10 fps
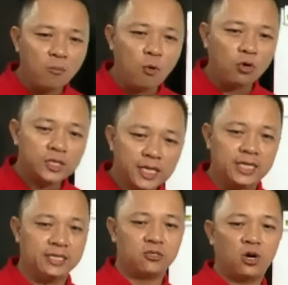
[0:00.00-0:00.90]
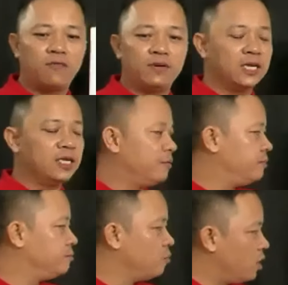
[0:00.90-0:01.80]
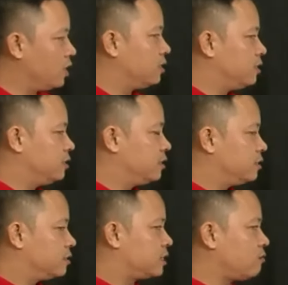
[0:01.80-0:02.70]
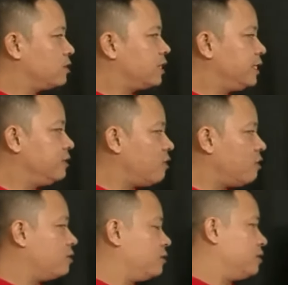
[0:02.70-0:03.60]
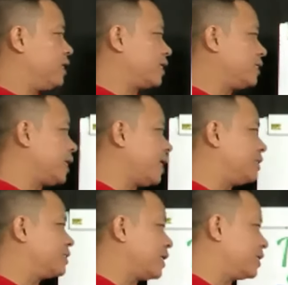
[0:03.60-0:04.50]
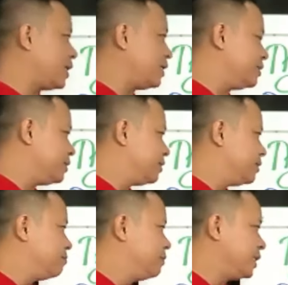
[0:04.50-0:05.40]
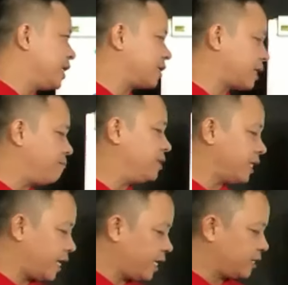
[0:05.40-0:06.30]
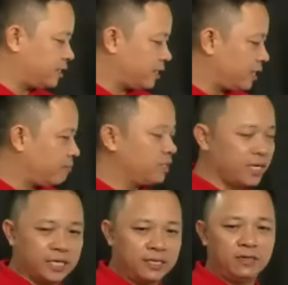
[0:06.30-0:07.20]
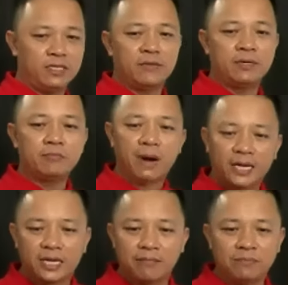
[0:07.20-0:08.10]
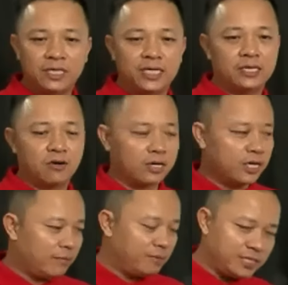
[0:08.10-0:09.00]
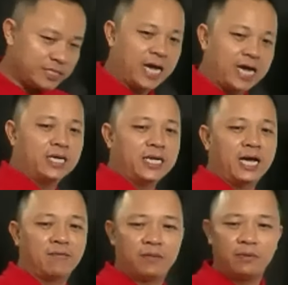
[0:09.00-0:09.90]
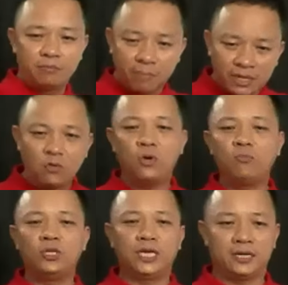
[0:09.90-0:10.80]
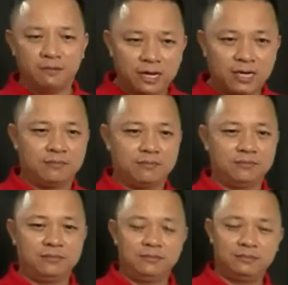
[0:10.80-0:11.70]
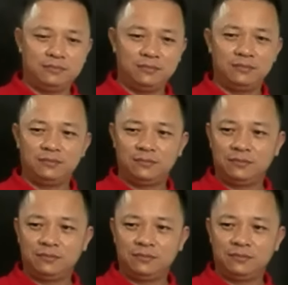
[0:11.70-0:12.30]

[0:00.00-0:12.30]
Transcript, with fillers: 4 tỷ so với thời điểm mình mua trong khi đó là cái tài sản này mình đang cắm ngân hàng là 5 tỷ bây giờ mình bán 5 tỷ thì có nghĩa là mình trả ngân hàng và mình mất luôn 4 tỷ đúng không em đúng